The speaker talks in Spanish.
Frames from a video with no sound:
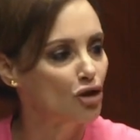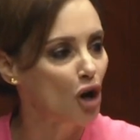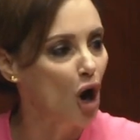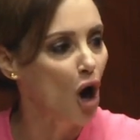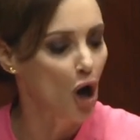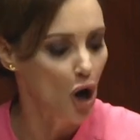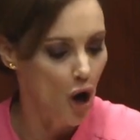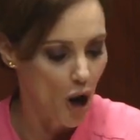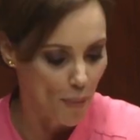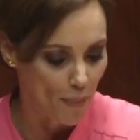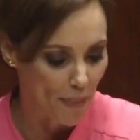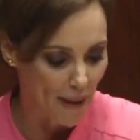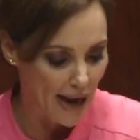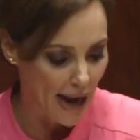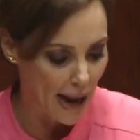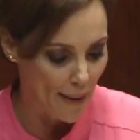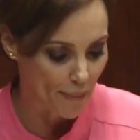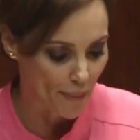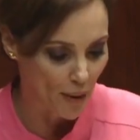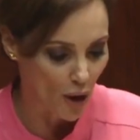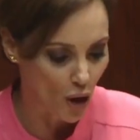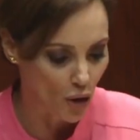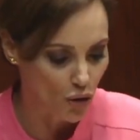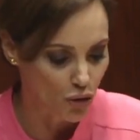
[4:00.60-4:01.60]
solo
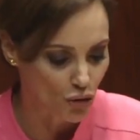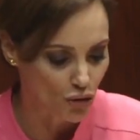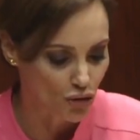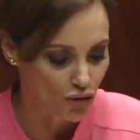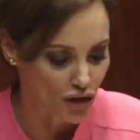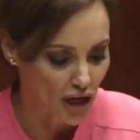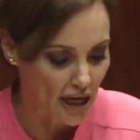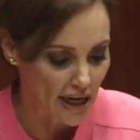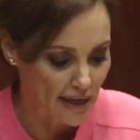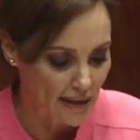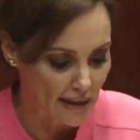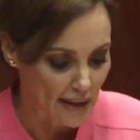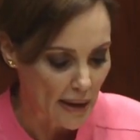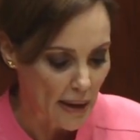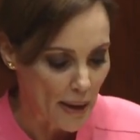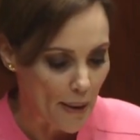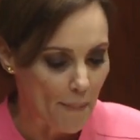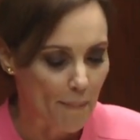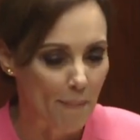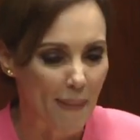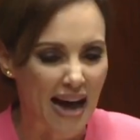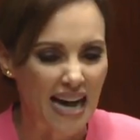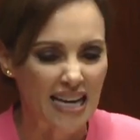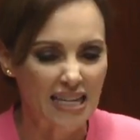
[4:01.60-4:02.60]
para producir
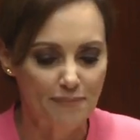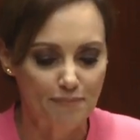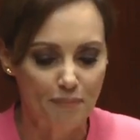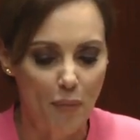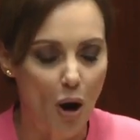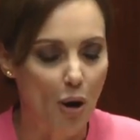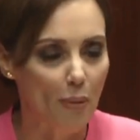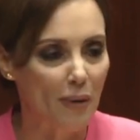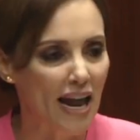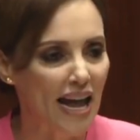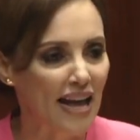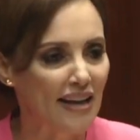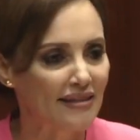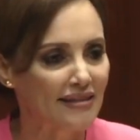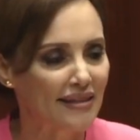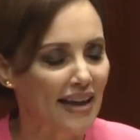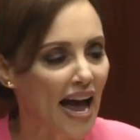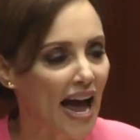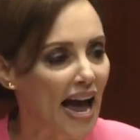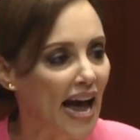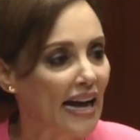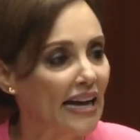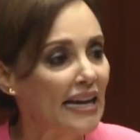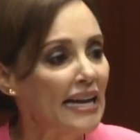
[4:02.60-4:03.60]
más
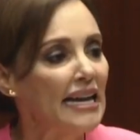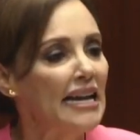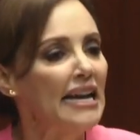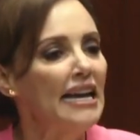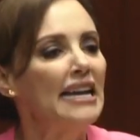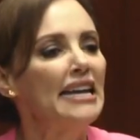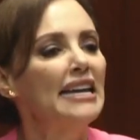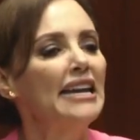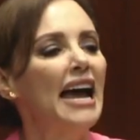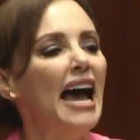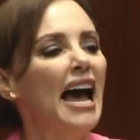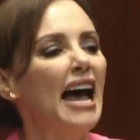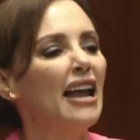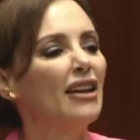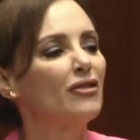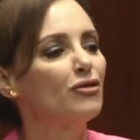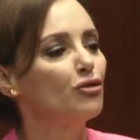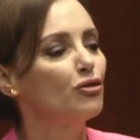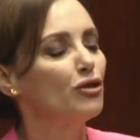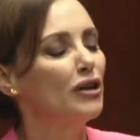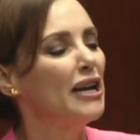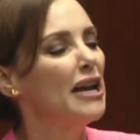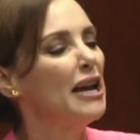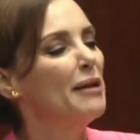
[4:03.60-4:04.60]
pobreza
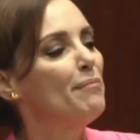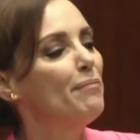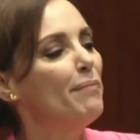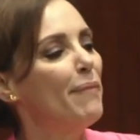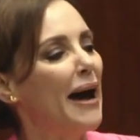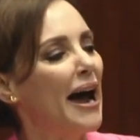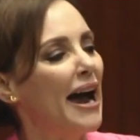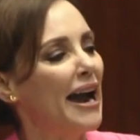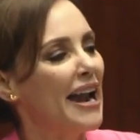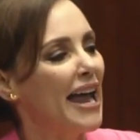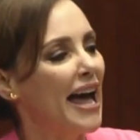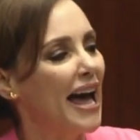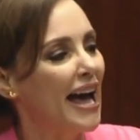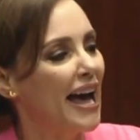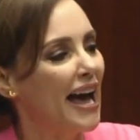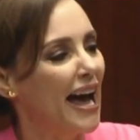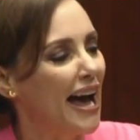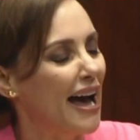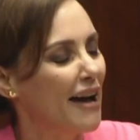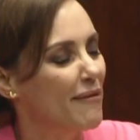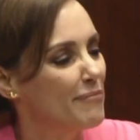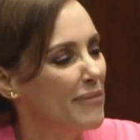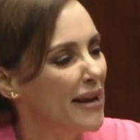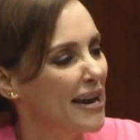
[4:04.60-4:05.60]
y
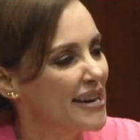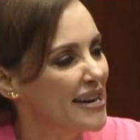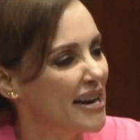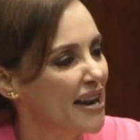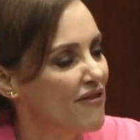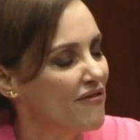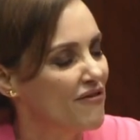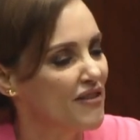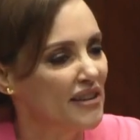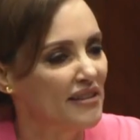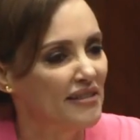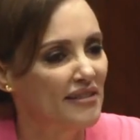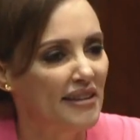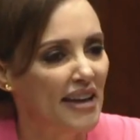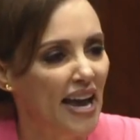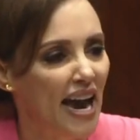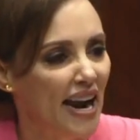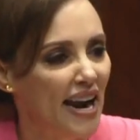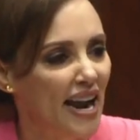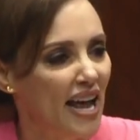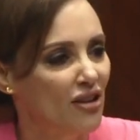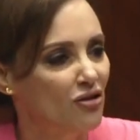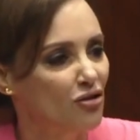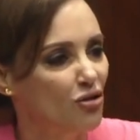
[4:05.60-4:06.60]
para
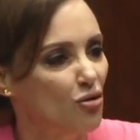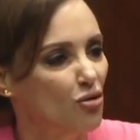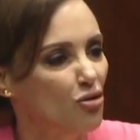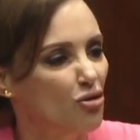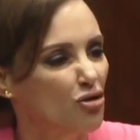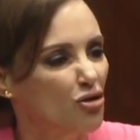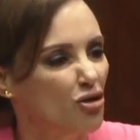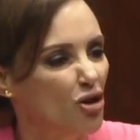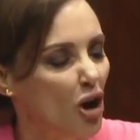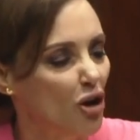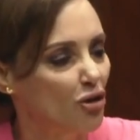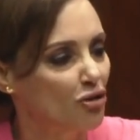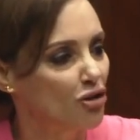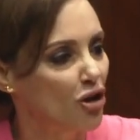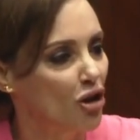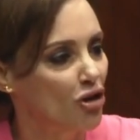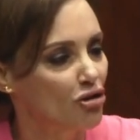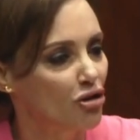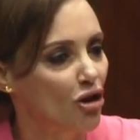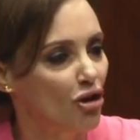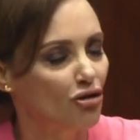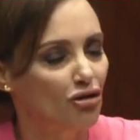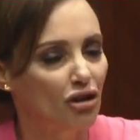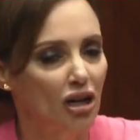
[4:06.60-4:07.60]
beneficiar a sus
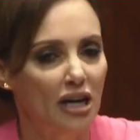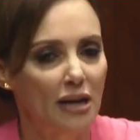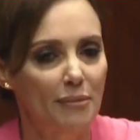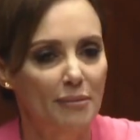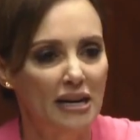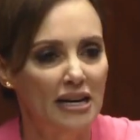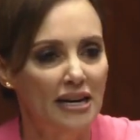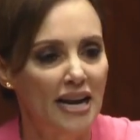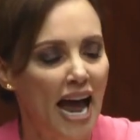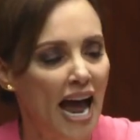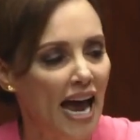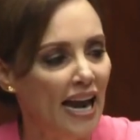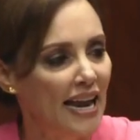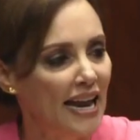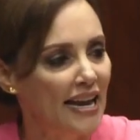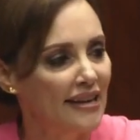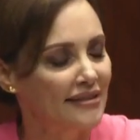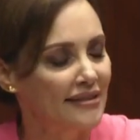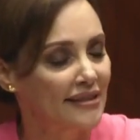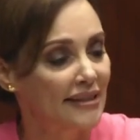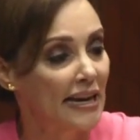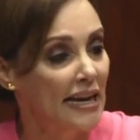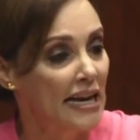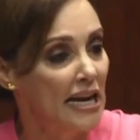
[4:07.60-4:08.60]
socios los
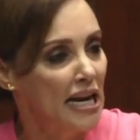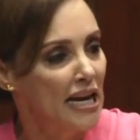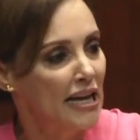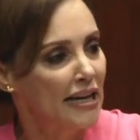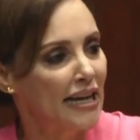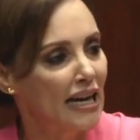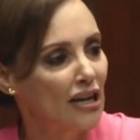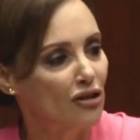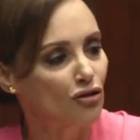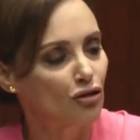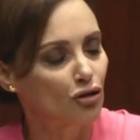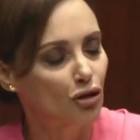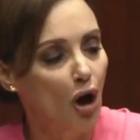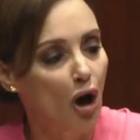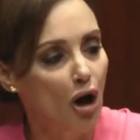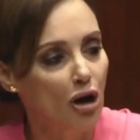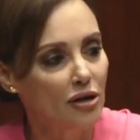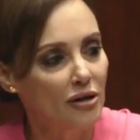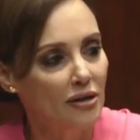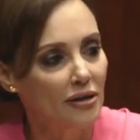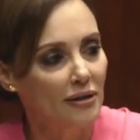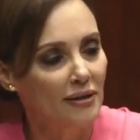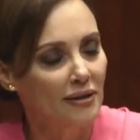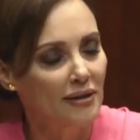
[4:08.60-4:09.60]
criminales que
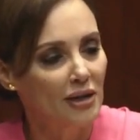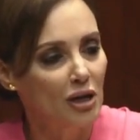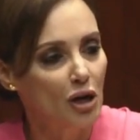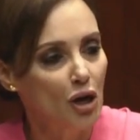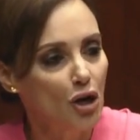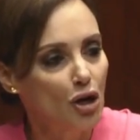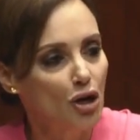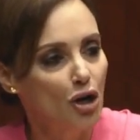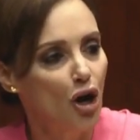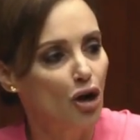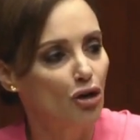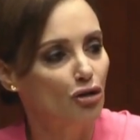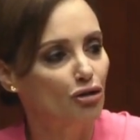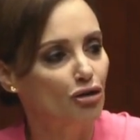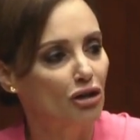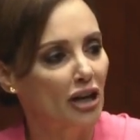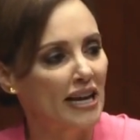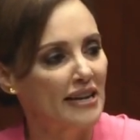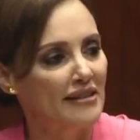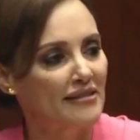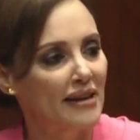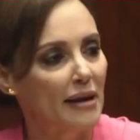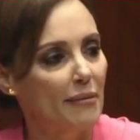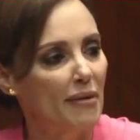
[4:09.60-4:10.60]
son los
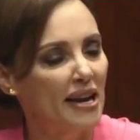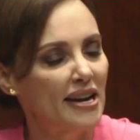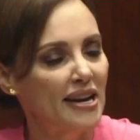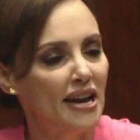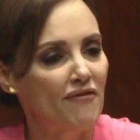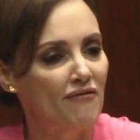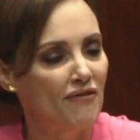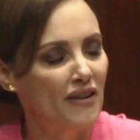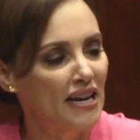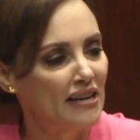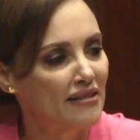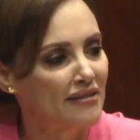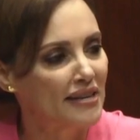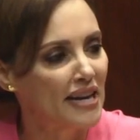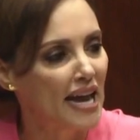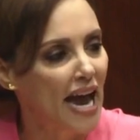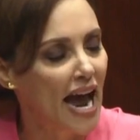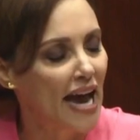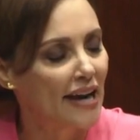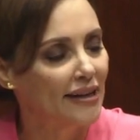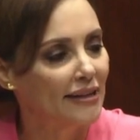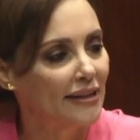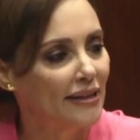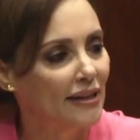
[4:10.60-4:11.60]
que se
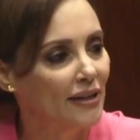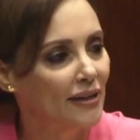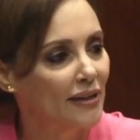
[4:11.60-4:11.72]
benefician